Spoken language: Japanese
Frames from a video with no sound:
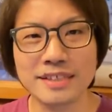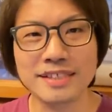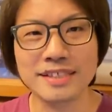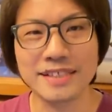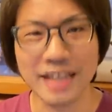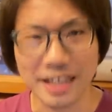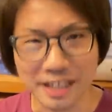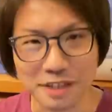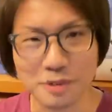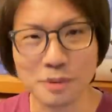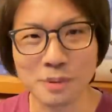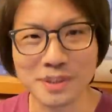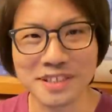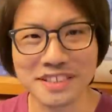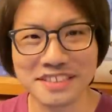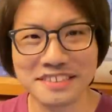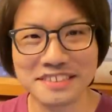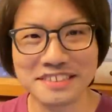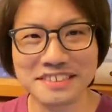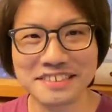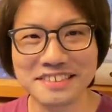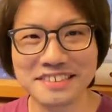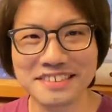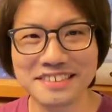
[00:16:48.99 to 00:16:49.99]
最高で
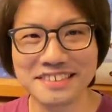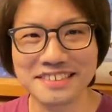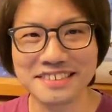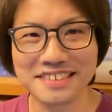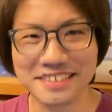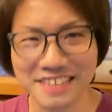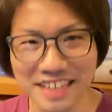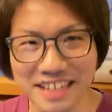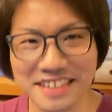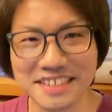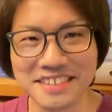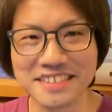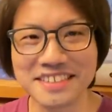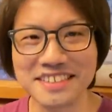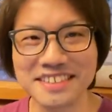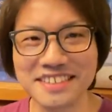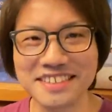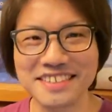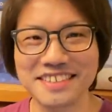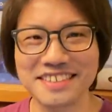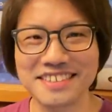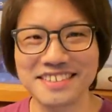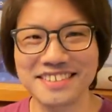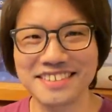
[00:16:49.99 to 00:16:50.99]
す。大好きで
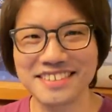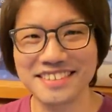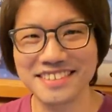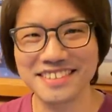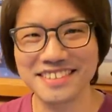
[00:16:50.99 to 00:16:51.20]
す。